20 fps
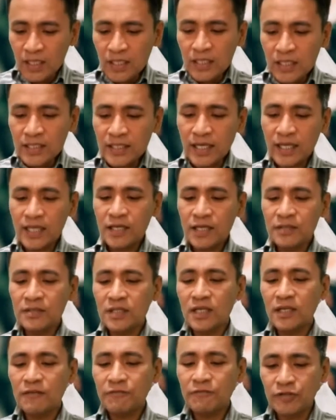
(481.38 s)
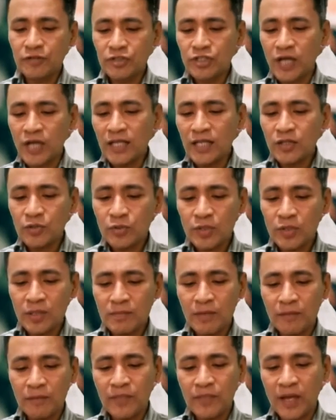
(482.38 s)
naging on diri, For John truly
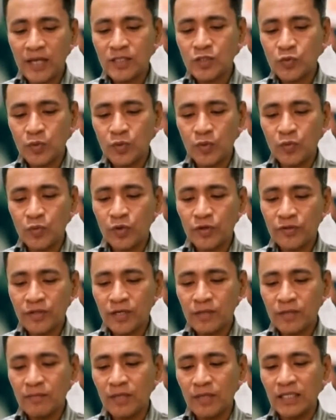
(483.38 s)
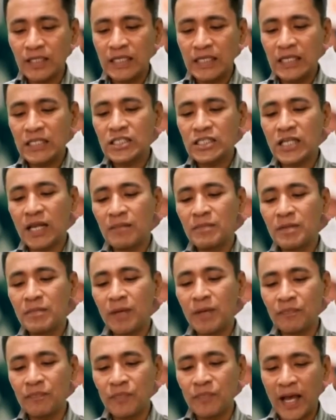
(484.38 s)
baptized with water, but ye shall be
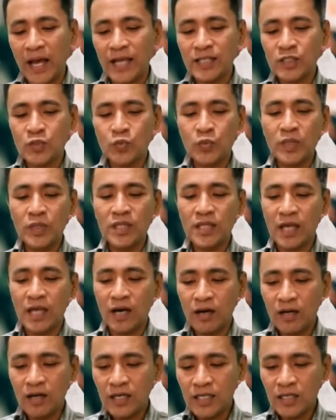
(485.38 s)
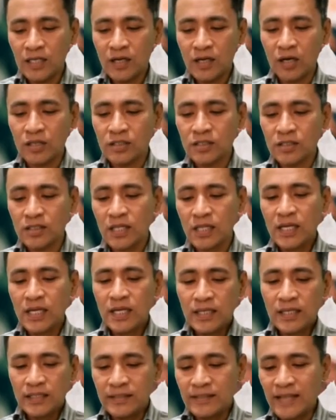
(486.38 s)
baptized with the Holy Ghost
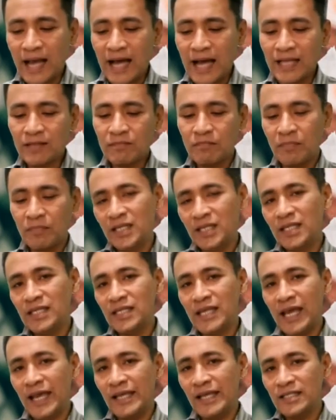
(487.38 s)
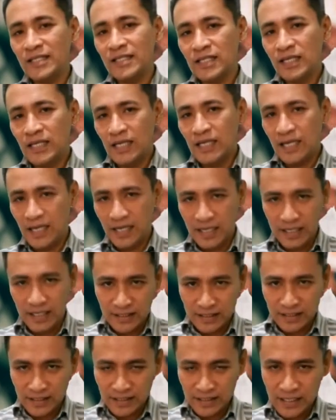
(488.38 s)
not many days
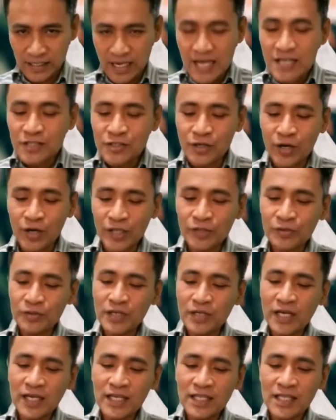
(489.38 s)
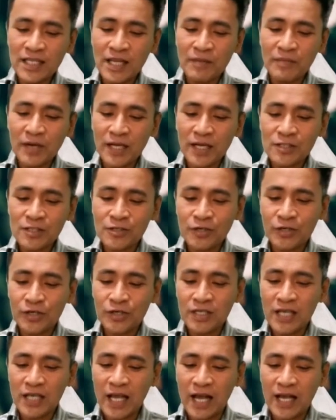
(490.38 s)
hence. So atong nakita mga
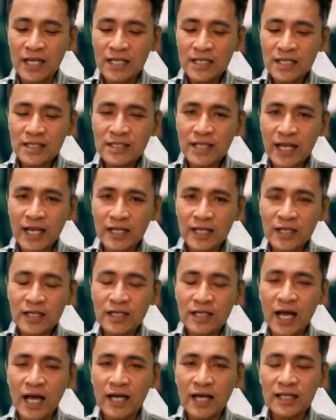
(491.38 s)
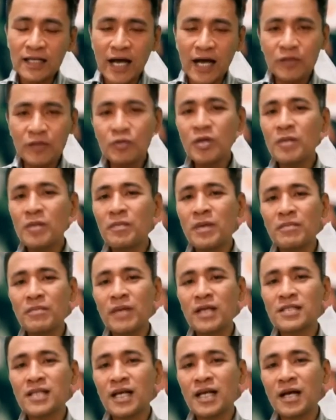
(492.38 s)
igsoon nga nag ang atong
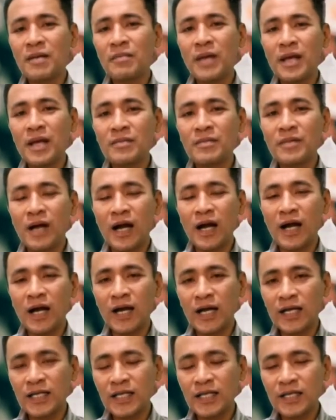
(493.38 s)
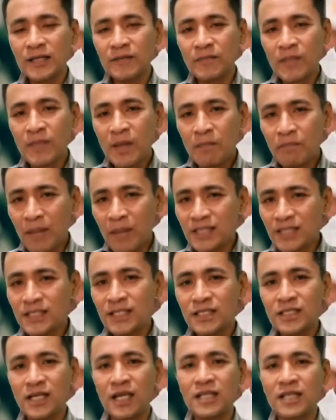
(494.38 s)
ipangbasa nga Bible ang kaning
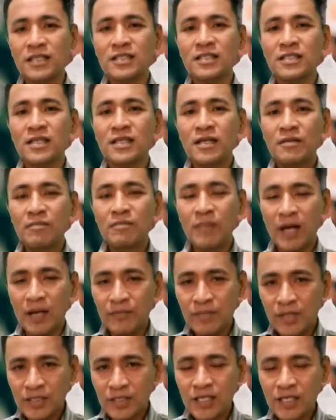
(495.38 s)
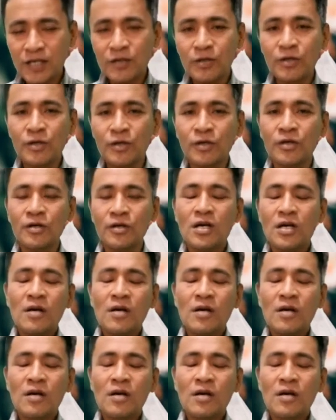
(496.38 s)
passages, mga bersikulo